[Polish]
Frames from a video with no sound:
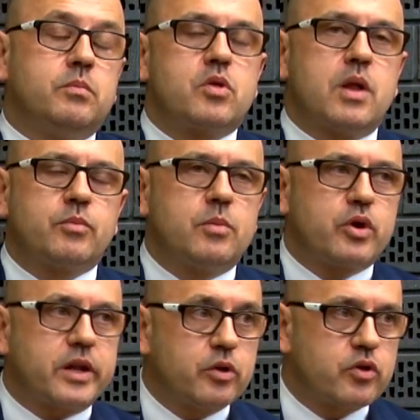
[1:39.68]
myślałem,
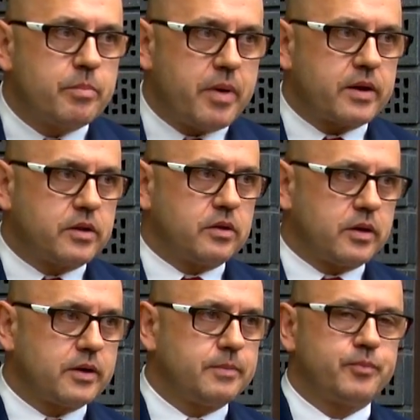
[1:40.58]
demokratycznej partii,
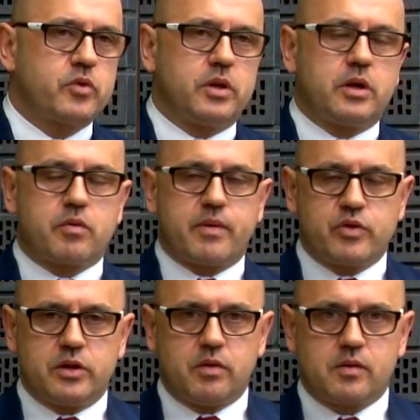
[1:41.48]
tak? czyli Jarosław
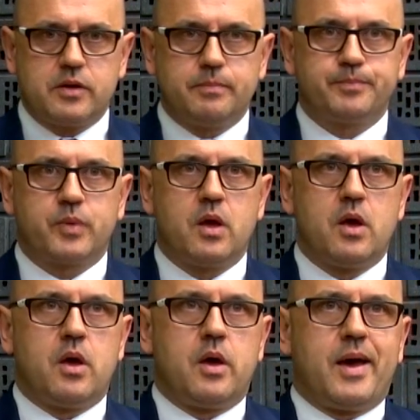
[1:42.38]
Zieliński.
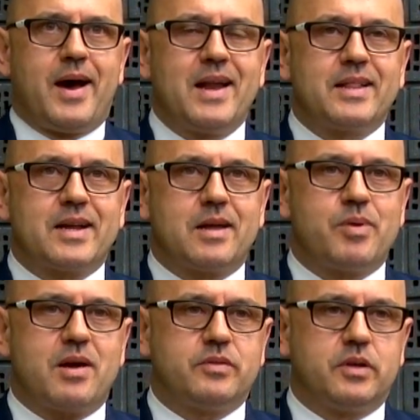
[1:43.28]
Ale tak
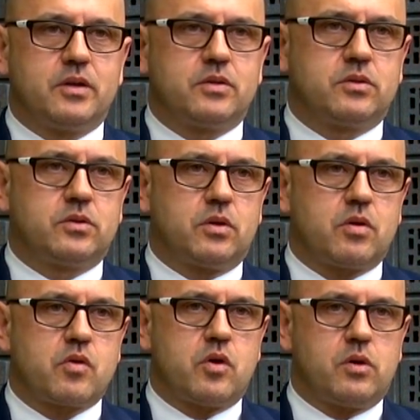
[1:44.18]
naprawdę to
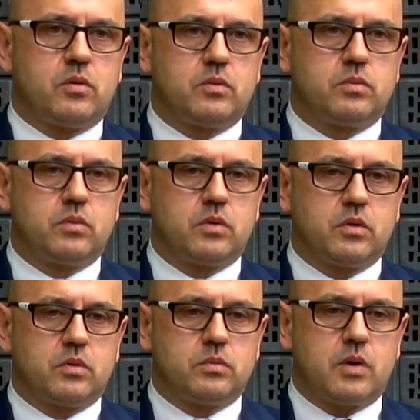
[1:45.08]
są
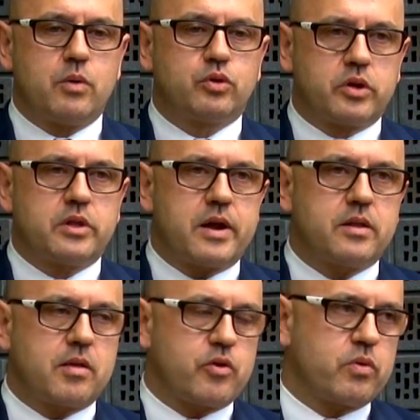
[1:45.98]
e,
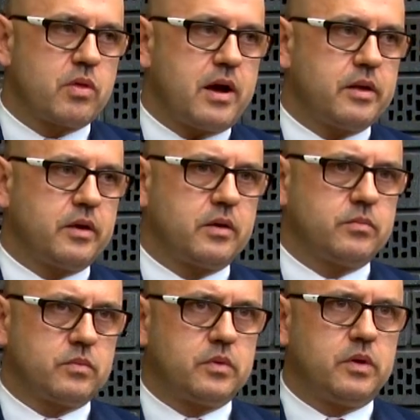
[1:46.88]
autorytarne zarządzanie
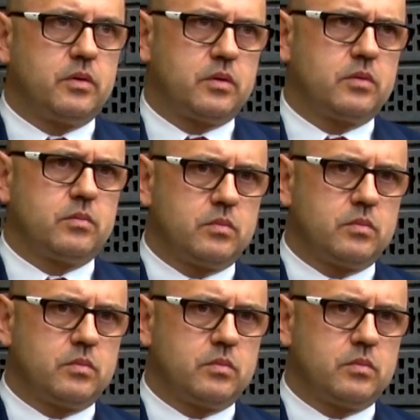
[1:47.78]
i